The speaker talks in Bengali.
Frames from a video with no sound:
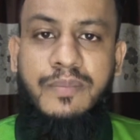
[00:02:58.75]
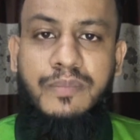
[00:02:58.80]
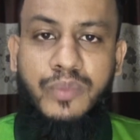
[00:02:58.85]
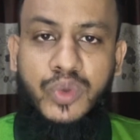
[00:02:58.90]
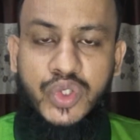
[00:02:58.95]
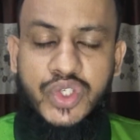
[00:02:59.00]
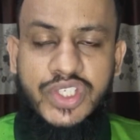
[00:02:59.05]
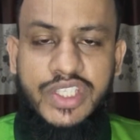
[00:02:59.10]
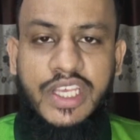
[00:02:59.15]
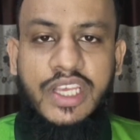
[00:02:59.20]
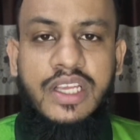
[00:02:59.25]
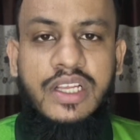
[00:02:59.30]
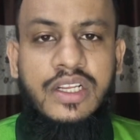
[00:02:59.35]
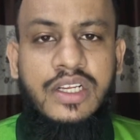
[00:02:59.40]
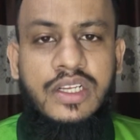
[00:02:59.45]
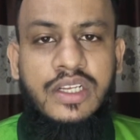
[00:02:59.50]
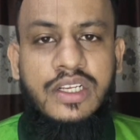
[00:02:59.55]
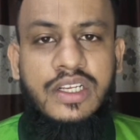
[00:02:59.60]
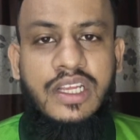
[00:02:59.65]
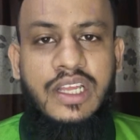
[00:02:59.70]
বুঝতে
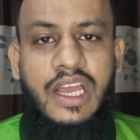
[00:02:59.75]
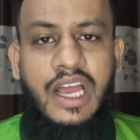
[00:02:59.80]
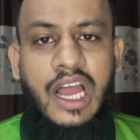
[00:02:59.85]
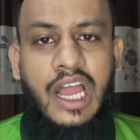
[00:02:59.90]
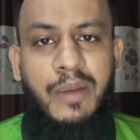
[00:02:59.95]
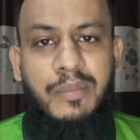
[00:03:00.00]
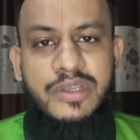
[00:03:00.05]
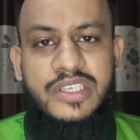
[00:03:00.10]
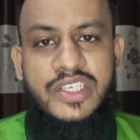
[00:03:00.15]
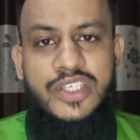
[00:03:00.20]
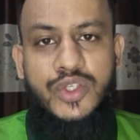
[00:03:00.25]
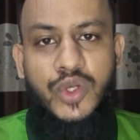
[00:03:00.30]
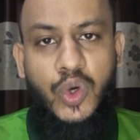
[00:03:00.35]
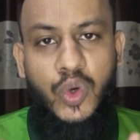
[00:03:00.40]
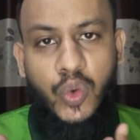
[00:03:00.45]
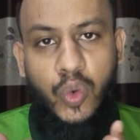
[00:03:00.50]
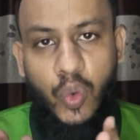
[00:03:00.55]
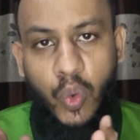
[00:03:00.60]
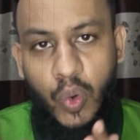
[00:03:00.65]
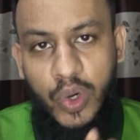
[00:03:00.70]
আমি জাস্ট
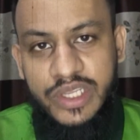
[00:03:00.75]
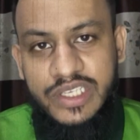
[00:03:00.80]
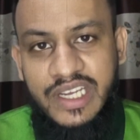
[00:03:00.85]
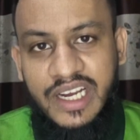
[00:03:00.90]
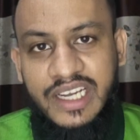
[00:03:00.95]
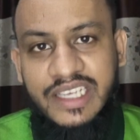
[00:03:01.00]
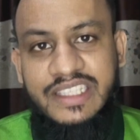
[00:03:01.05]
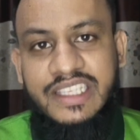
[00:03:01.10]
ওই জায়গা